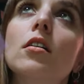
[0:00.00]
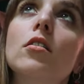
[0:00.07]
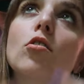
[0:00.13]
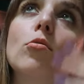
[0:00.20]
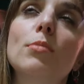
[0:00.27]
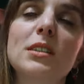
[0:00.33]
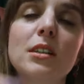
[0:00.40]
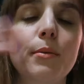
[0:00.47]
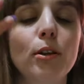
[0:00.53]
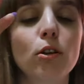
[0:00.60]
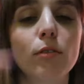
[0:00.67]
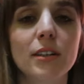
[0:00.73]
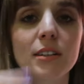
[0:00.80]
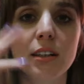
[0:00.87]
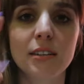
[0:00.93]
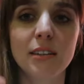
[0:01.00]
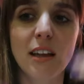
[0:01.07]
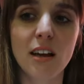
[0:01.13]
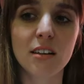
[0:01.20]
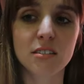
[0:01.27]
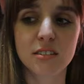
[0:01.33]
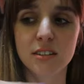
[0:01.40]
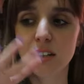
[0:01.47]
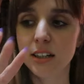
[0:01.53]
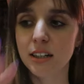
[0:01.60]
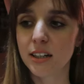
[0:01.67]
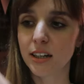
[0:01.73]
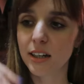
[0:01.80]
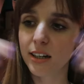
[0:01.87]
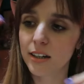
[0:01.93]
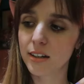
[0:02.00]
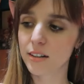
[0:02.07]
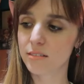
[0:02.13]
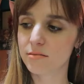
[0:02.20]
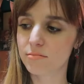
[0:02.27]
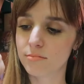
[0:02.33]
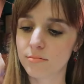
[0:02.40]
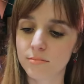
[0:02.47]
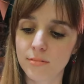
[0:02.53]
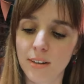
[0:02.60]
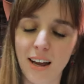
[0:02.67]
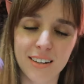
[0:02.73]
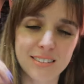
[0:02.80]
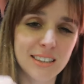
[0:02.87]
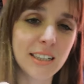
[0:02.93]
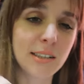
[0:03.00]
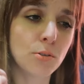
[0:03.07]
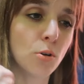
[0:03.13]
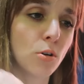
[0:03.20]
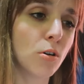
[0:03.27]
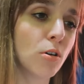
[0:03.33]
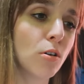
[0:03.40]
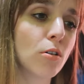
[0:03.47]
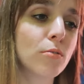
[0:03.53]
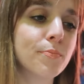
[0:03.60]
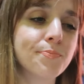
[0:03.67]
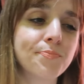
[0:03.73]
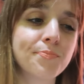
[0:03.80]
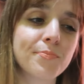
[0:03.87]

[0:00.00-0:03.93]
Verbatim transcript: con pensamientos bastante así negativos,